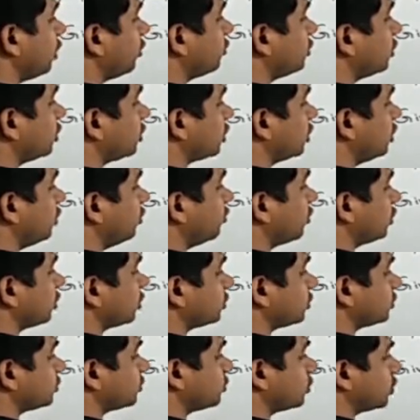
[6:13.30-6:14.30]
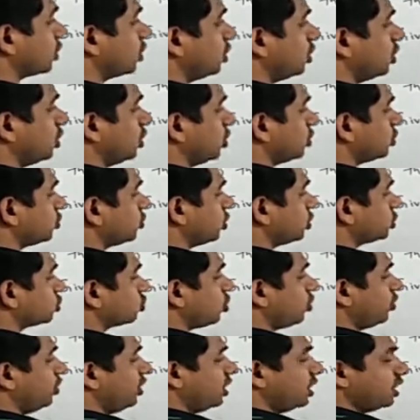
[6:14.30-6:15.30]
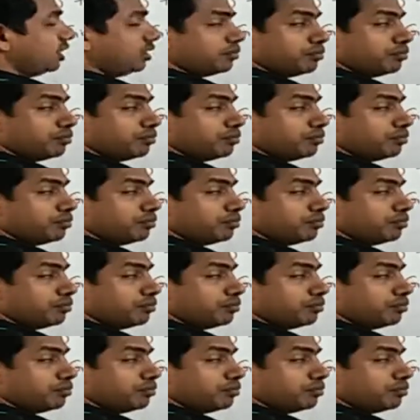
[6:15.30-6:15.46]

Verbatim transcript: आवर इनवर्स तो इसको भी